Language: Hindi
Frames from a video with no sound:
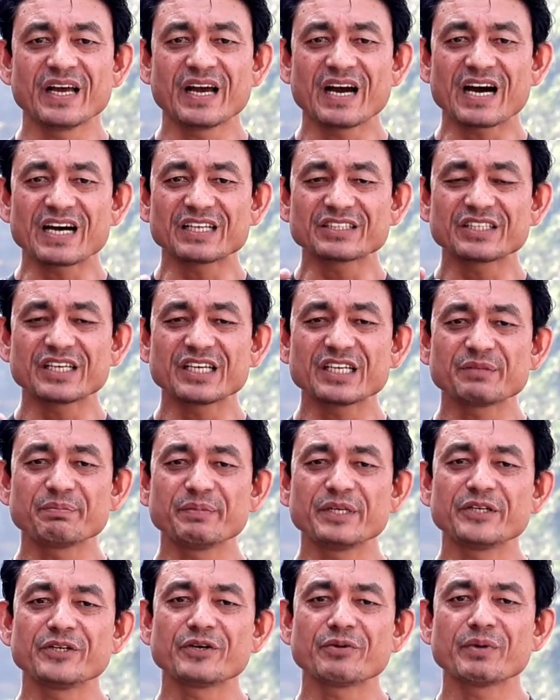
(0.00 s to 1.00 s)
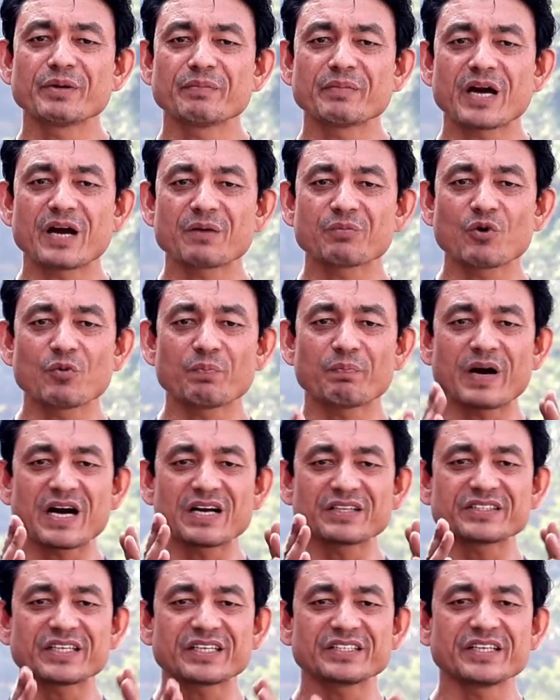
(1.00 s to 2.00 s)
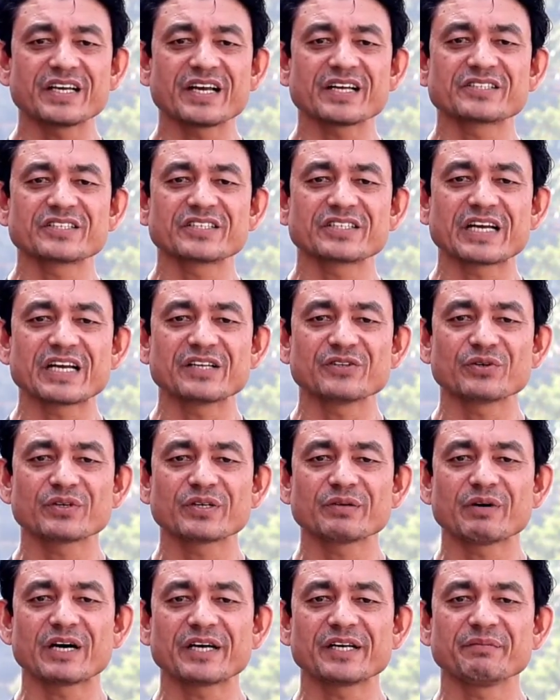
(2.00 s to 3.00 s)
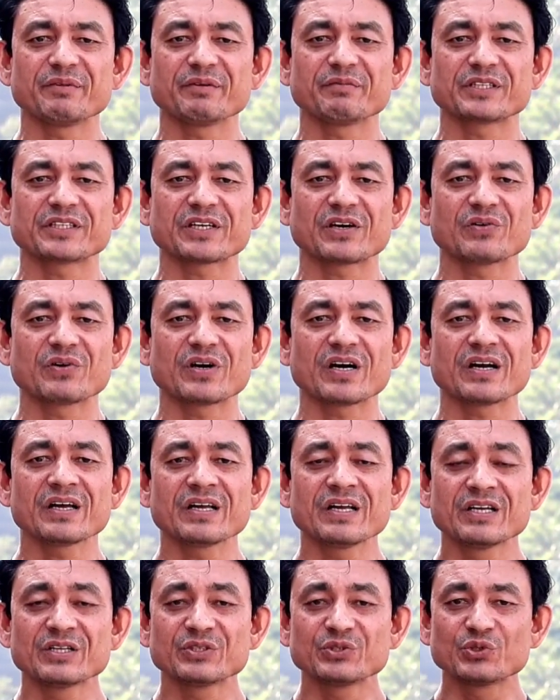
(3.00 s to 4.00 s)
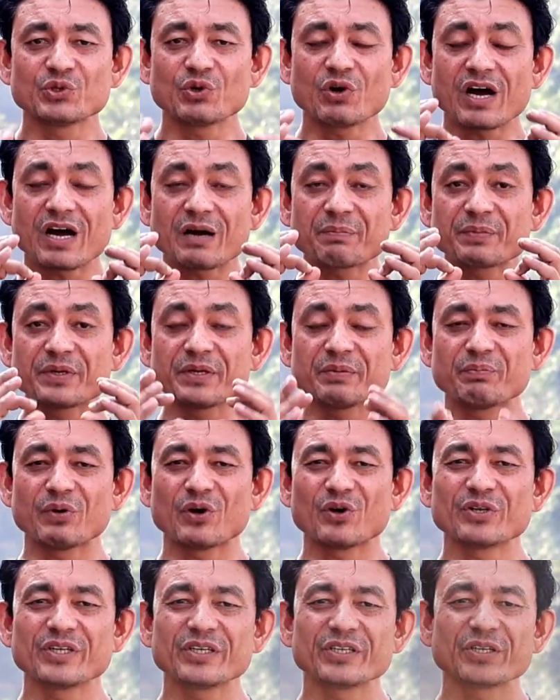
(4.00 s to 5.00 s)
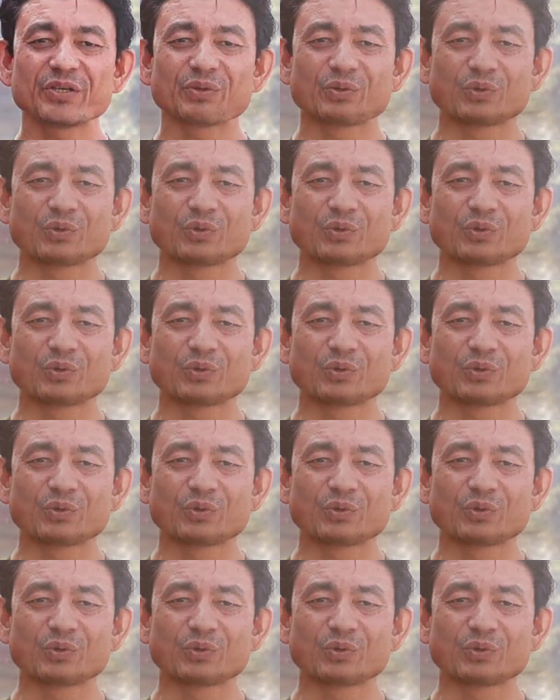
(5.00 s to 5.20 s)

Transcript: आज के इस वीडियो में मैं आपको पांच ऐसे एक्सरसाइजों के बारे में बताऊंगा जो आपकी बॉडी की